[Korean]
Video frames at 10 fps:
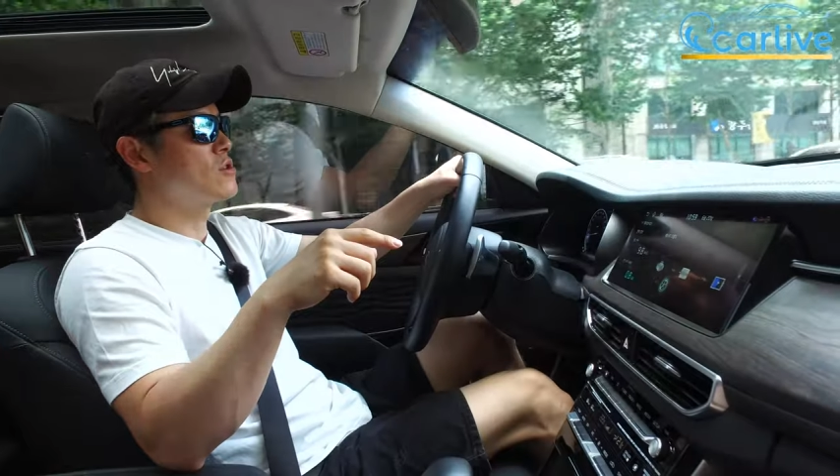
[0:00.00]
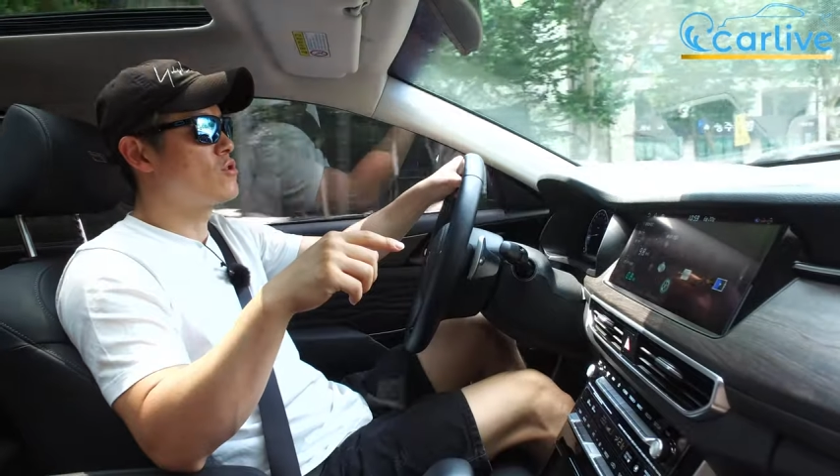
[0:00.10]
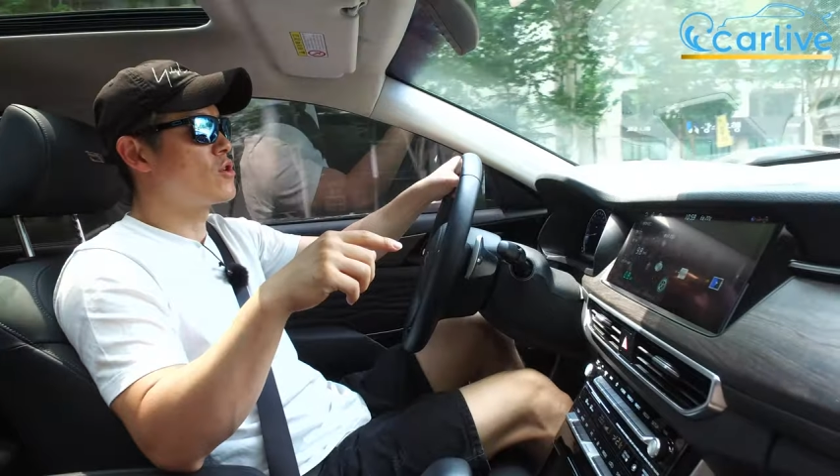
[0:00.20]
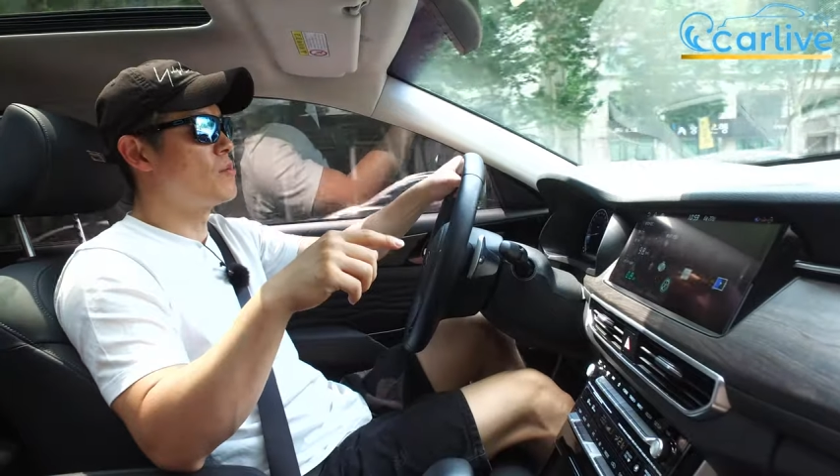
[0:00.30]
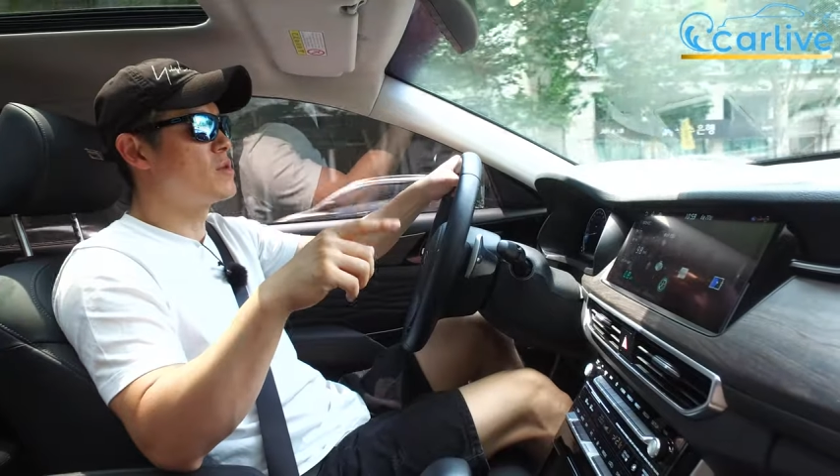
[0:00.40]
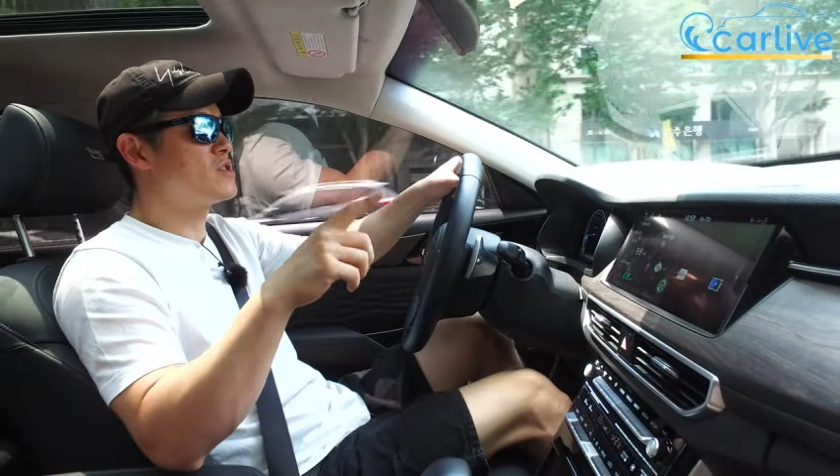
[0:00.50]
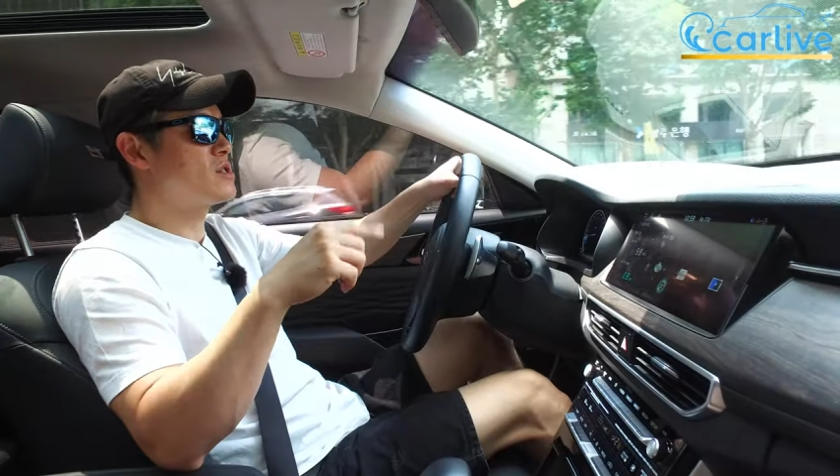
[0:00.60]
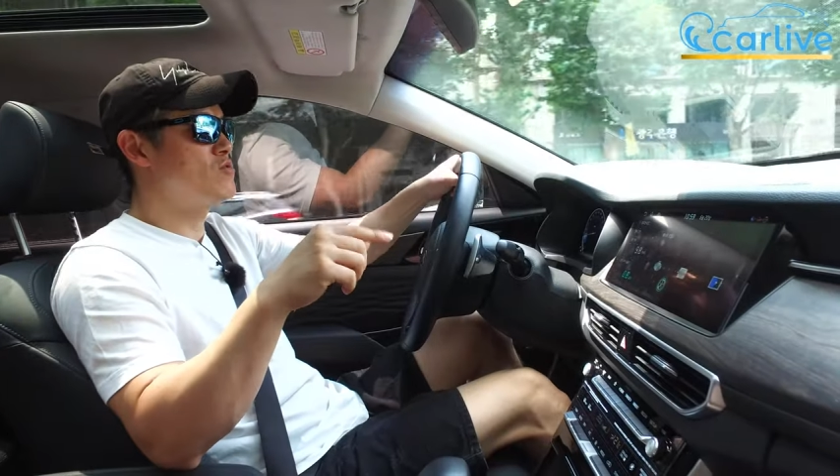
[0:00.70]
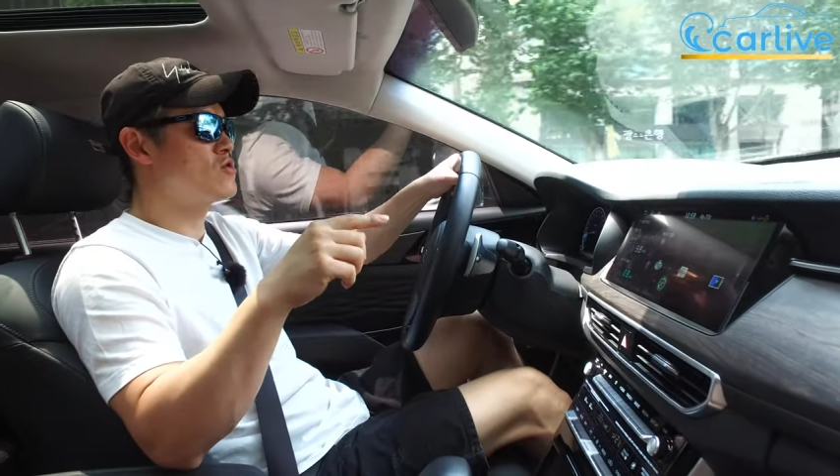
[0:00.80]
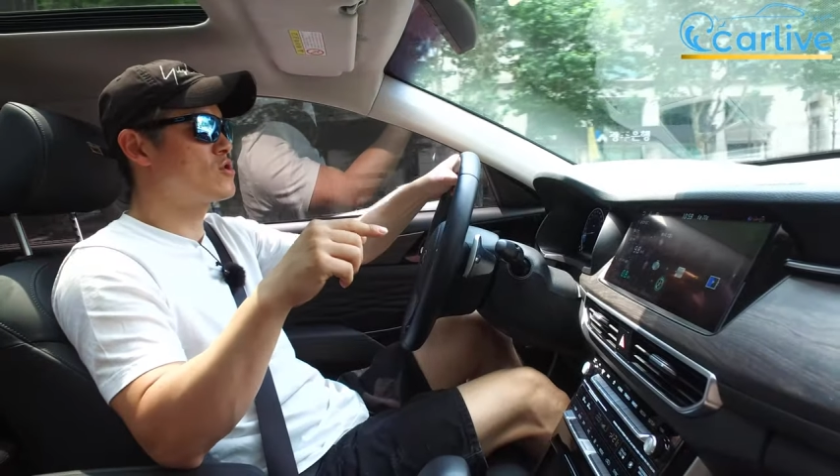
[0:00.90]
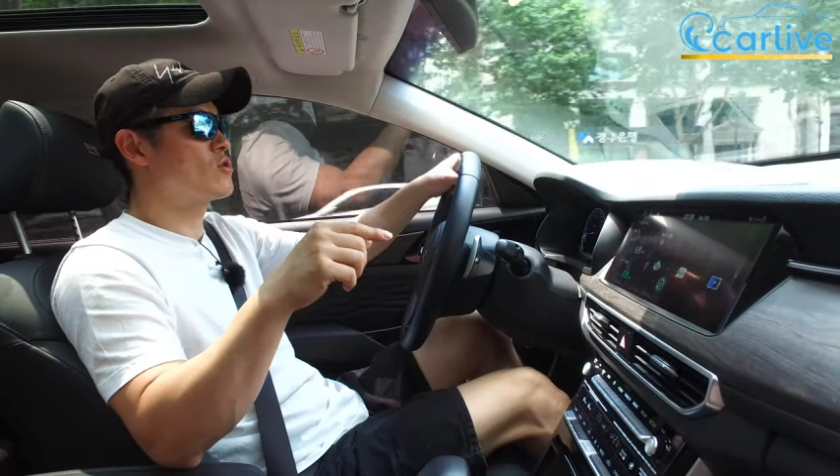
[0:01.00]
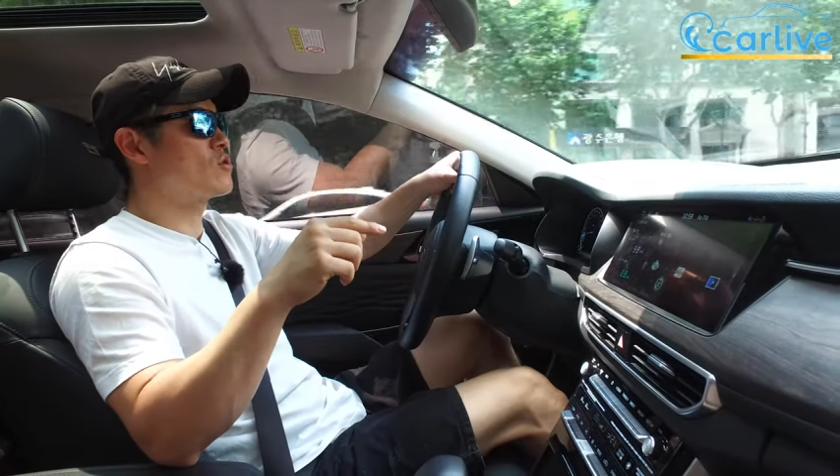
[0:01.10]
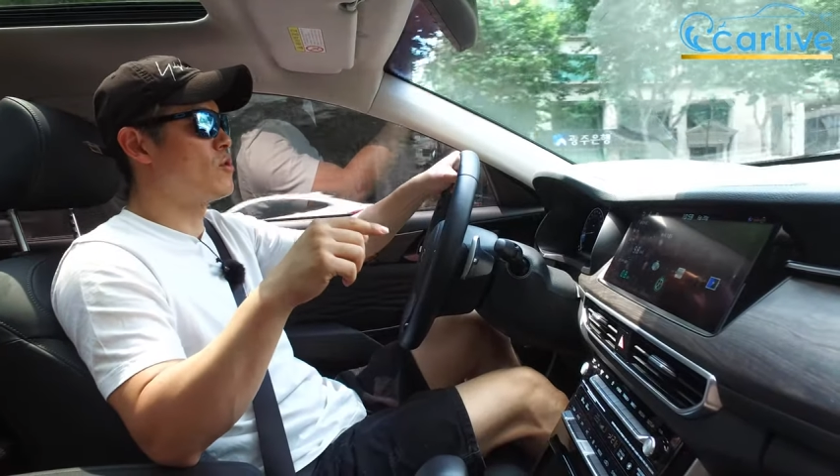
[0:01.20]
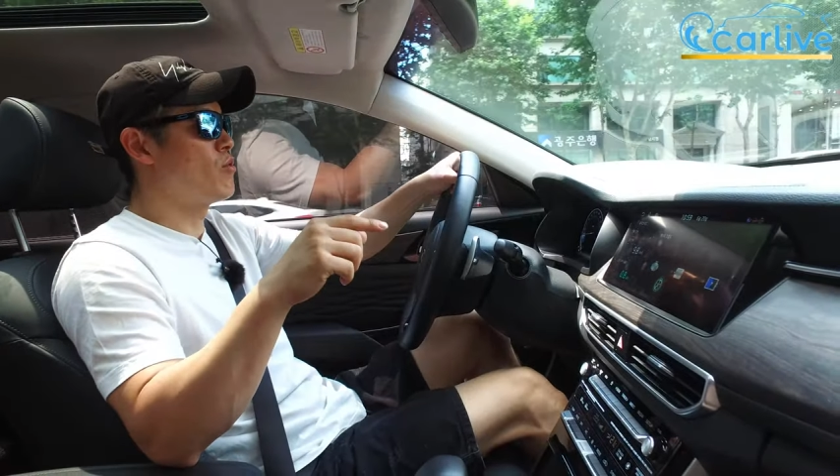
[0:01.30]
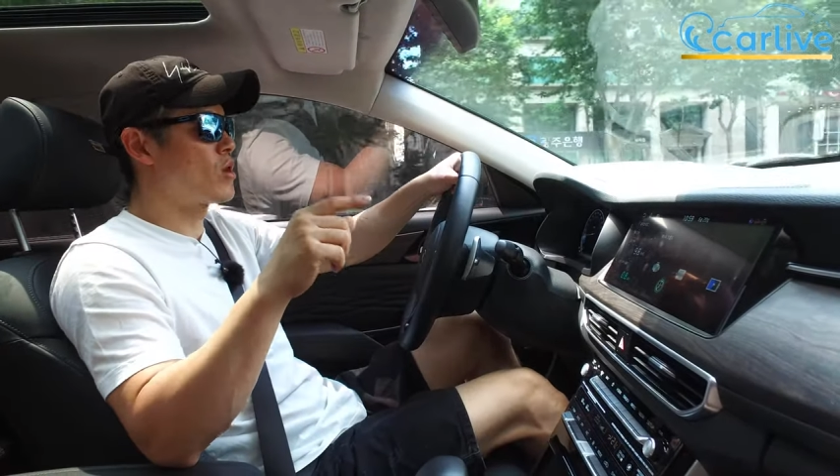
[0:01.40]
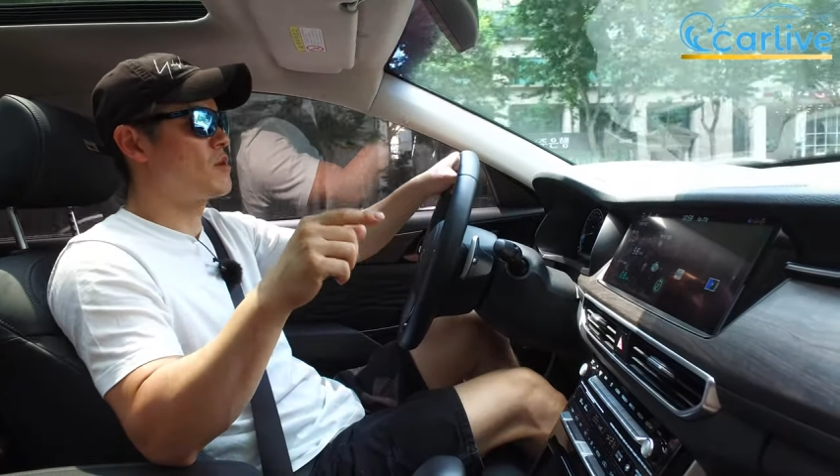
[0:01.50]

그리고 연비는 십육 정도,